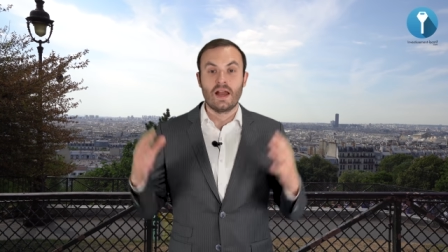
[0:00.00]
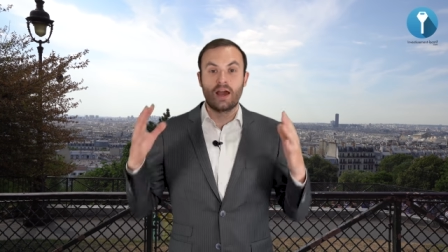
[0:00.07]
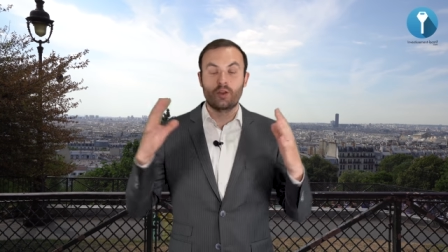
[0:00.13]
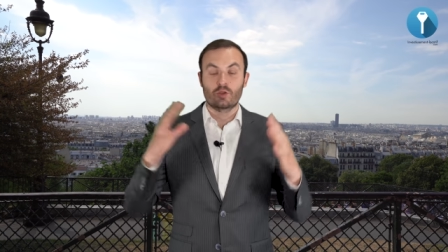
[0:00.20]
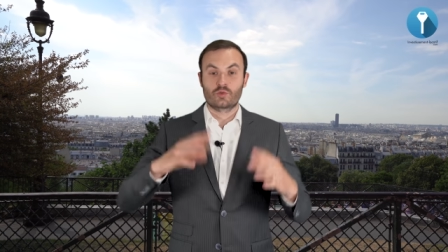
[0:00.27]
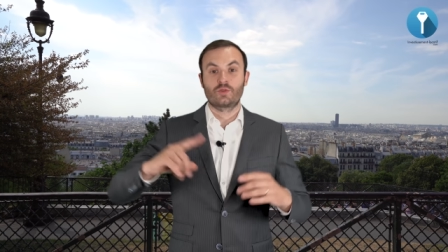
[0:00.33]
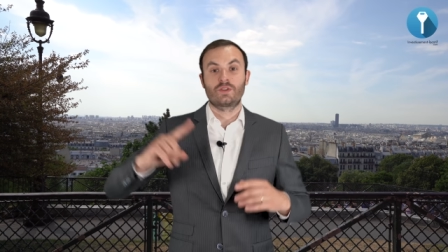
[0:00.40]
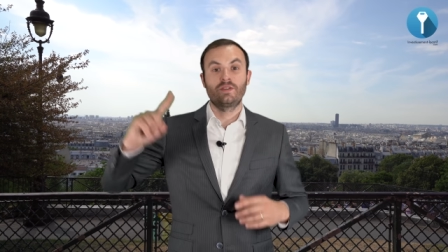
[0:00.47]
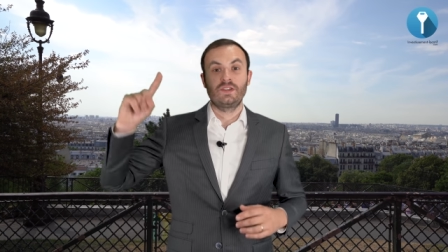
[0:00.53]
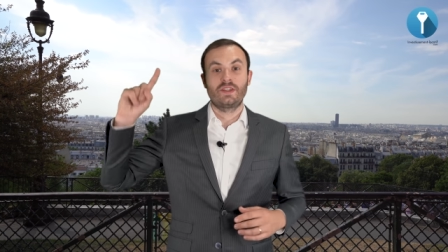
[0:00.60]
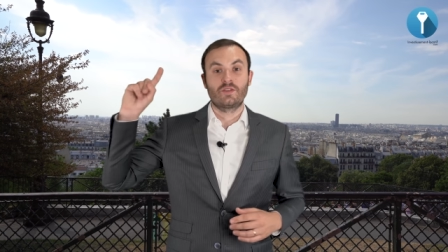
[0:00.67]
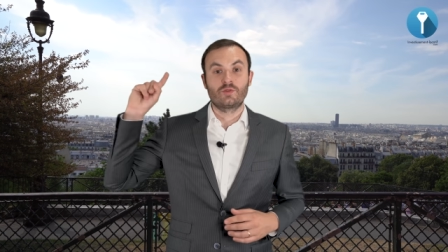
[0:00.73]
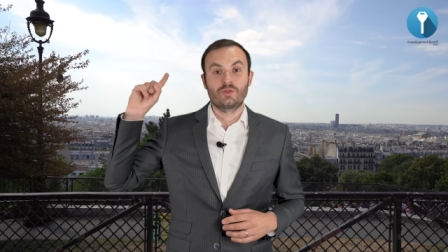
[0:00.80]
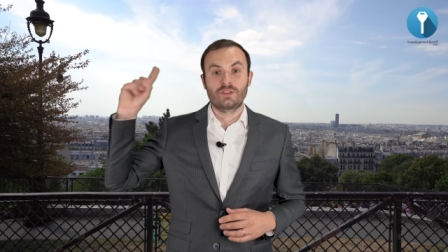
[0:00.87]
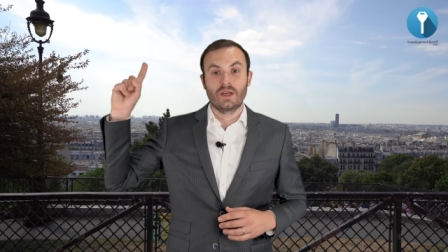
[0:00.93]
Alors je vous
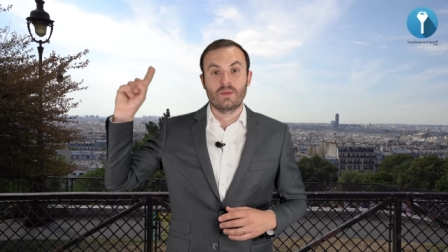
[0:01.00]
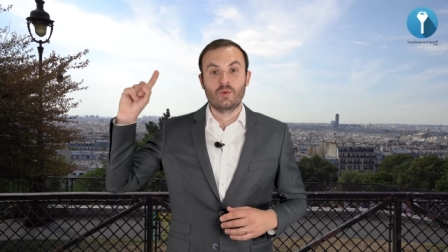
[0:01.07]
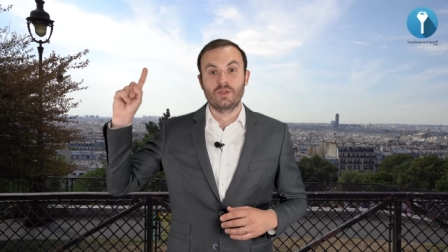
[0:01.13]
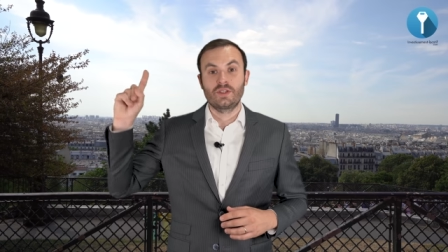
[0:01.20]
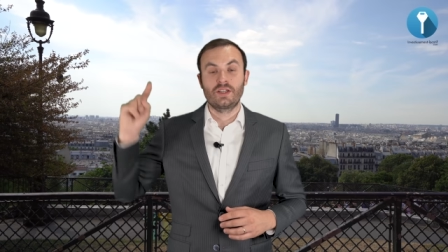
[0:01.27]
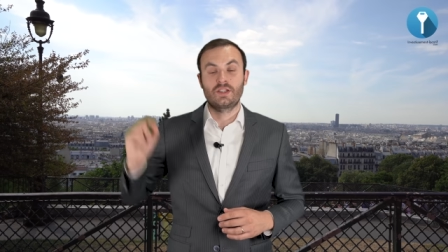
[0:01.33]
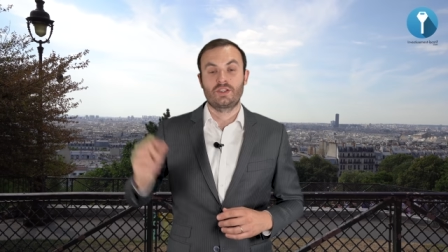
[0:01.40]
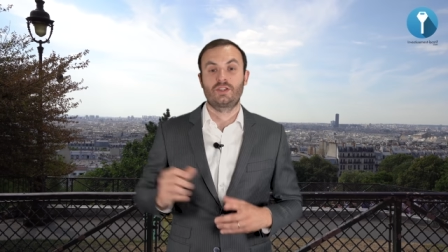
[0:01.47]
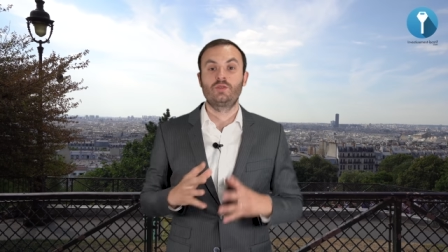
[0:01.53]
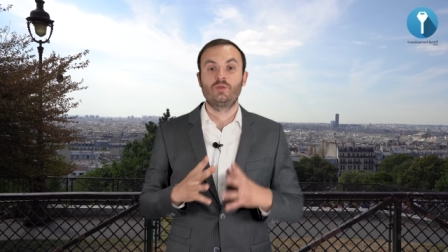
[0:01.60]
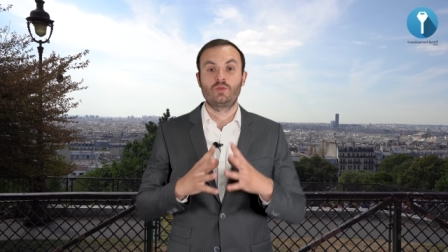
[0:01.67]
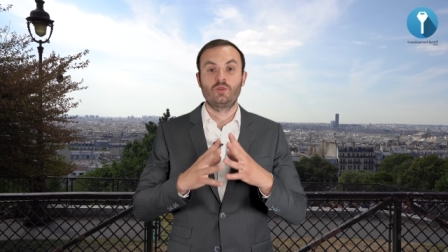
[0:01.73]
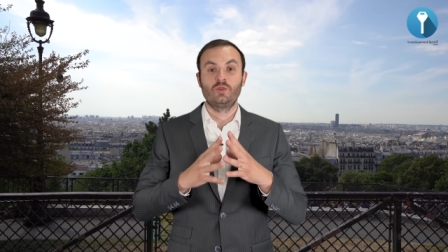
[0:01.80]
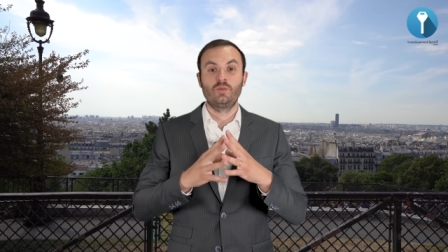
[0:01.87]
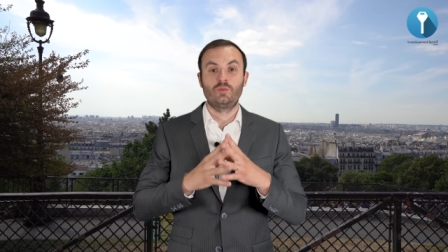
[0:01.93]
invite à vous abonner à la chaîne
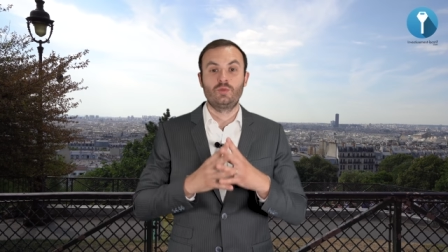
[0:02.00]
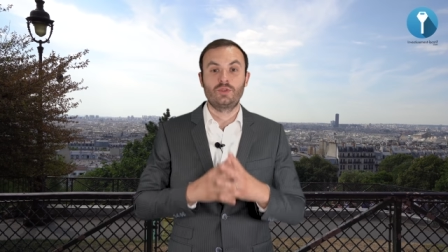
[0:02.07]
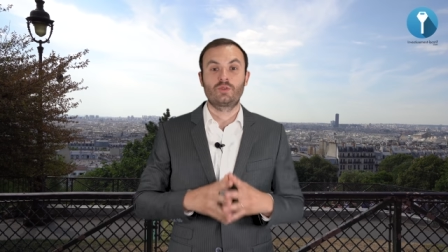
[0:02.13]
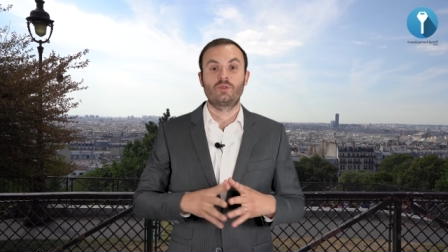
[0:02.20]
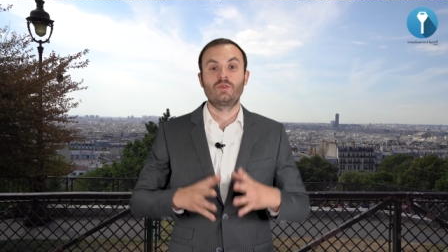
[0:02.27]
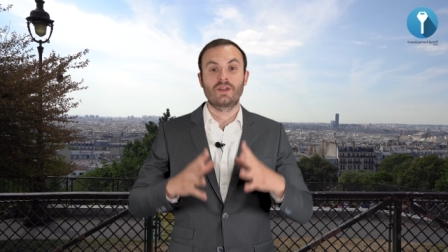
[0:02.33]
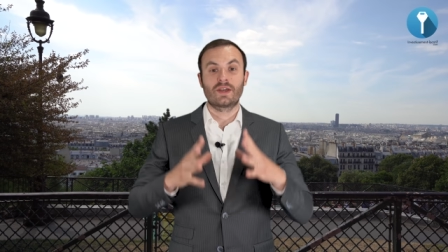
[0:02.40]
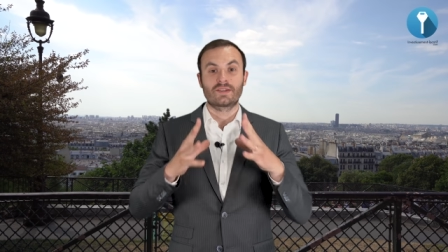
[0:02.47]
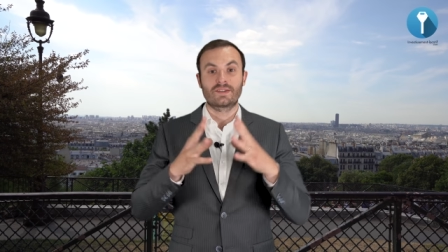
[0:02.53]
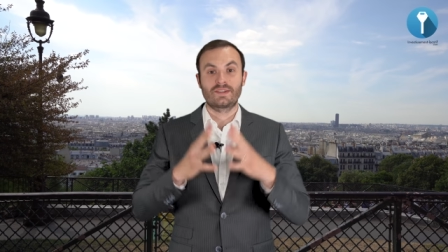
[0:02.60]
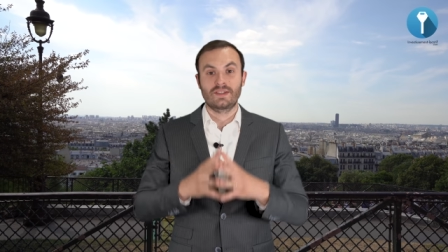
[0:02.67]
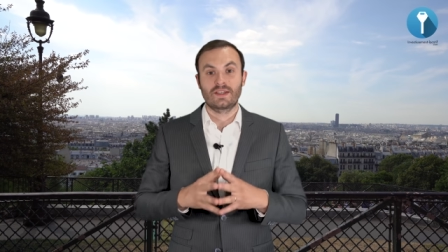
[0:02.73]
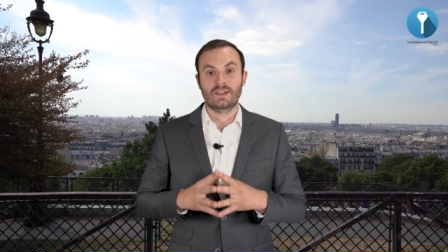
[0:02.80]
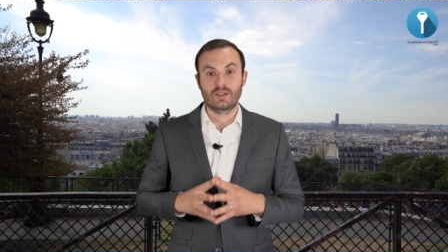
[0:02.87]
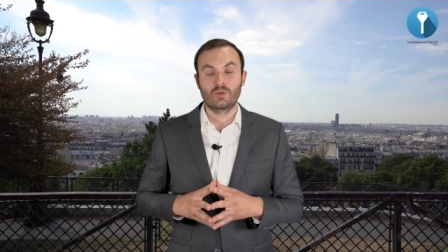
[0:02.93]
YouTube puisqu'il y a un
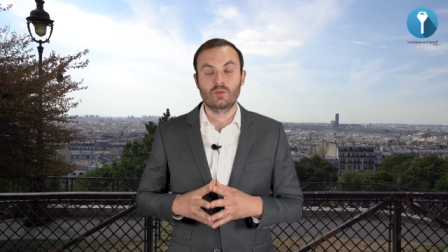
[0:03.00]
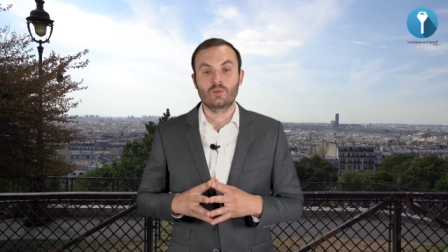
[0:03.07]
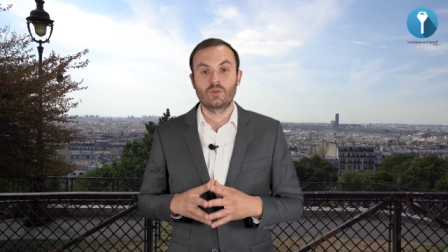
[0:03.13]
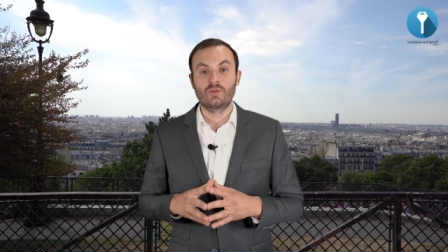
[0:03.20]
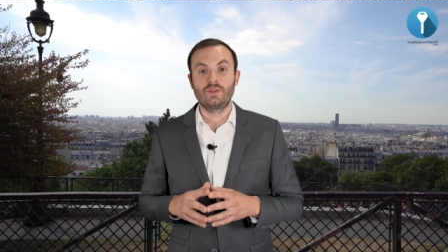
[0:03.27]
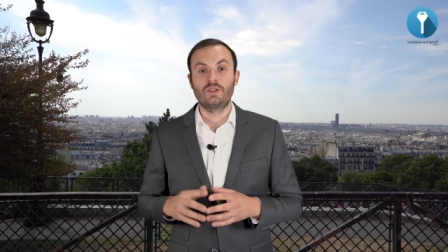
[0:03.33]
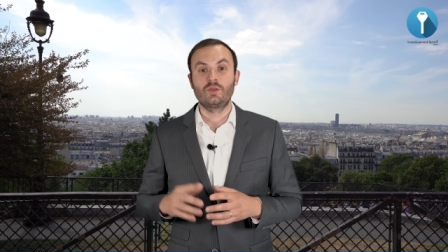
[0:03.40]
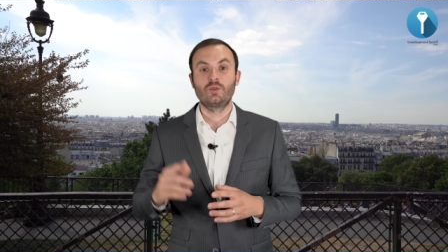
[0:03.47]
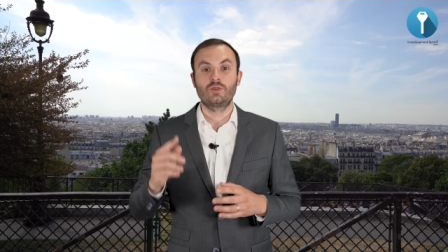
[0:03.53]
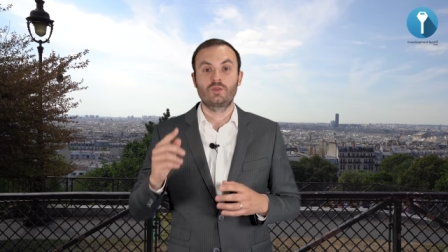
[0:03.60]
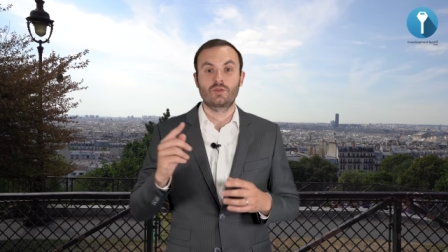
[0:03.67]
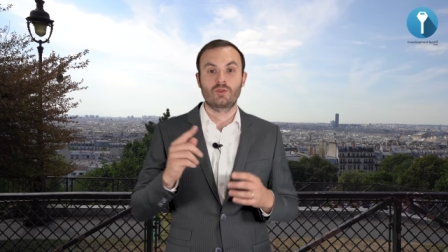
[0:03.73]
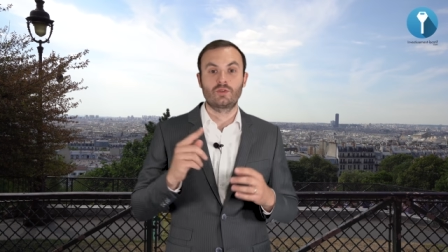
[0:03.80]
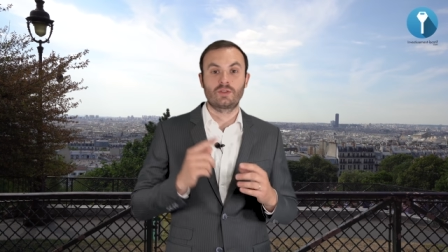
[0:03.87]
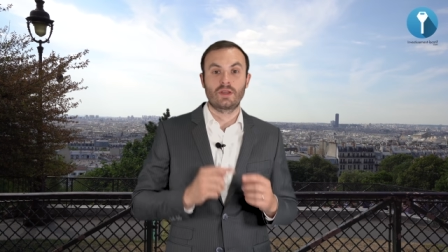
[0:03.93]
certain nombre de vidéos
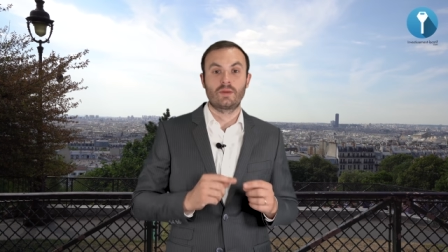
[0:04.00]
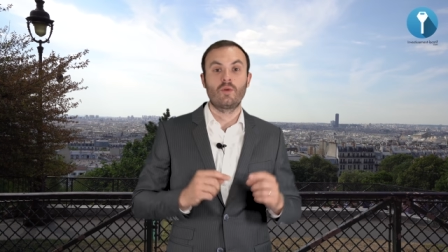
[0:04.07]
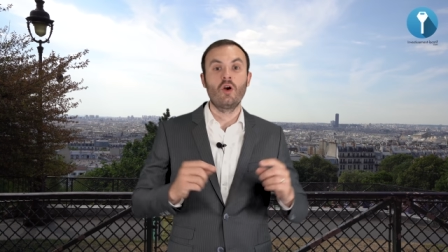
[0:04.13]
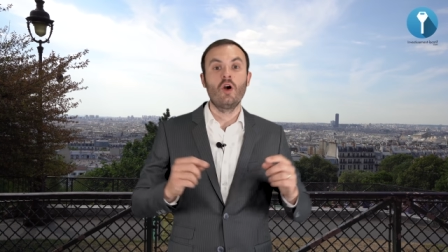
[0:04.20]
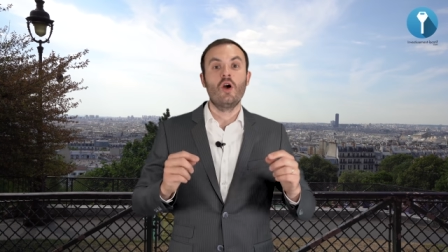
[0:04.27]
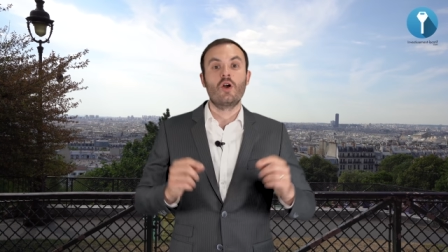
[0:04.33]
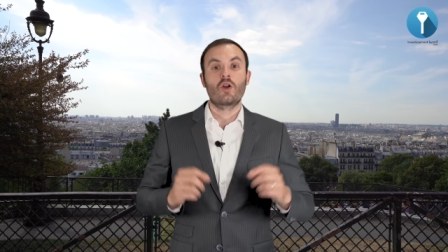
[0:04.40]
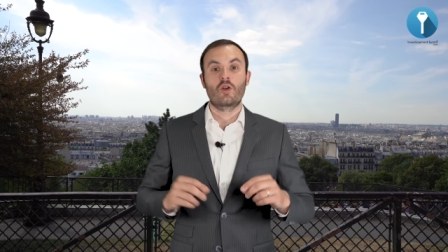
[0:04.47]
sur notamment